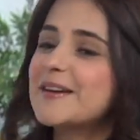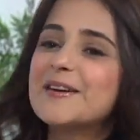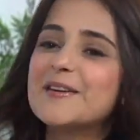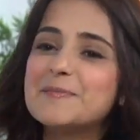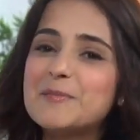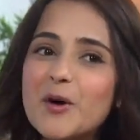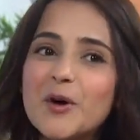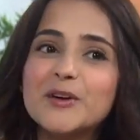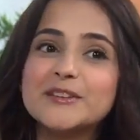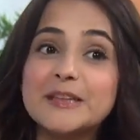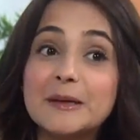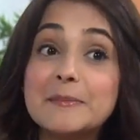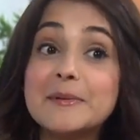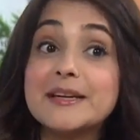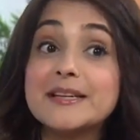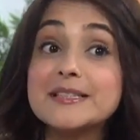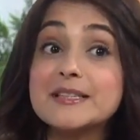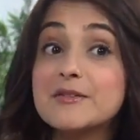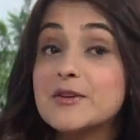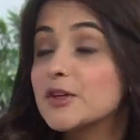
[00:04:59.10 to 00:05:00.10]
Bogotá me
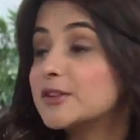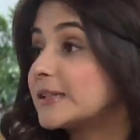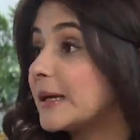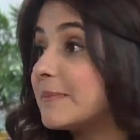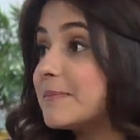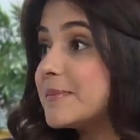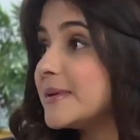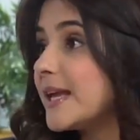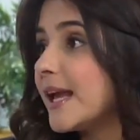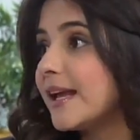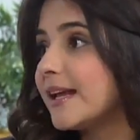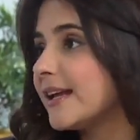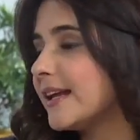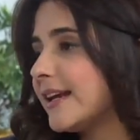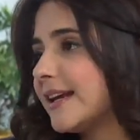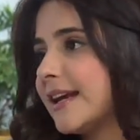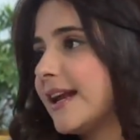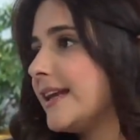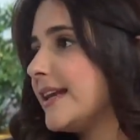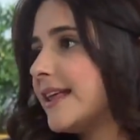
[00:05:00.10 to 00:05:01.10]
recibió tan bien que
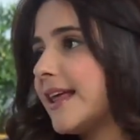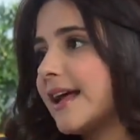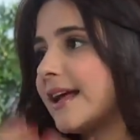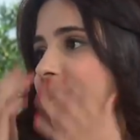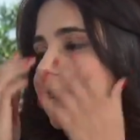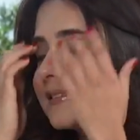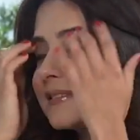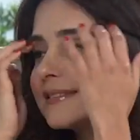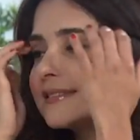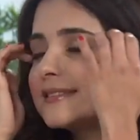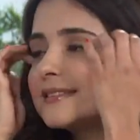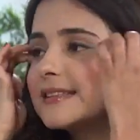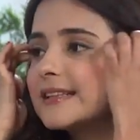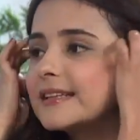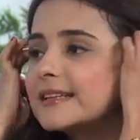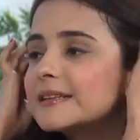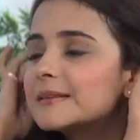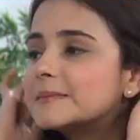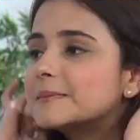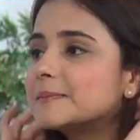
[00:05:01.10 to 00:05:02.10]
en realidad
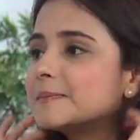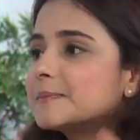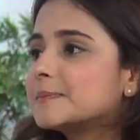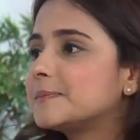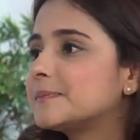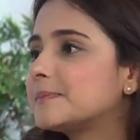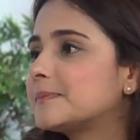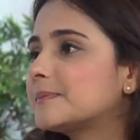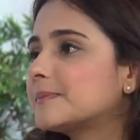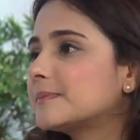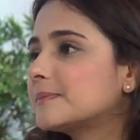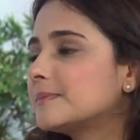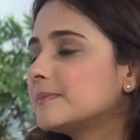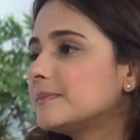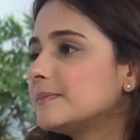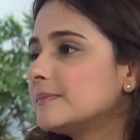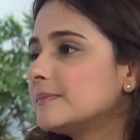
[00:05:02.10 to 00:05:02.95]
sí. Es que hay unos que no se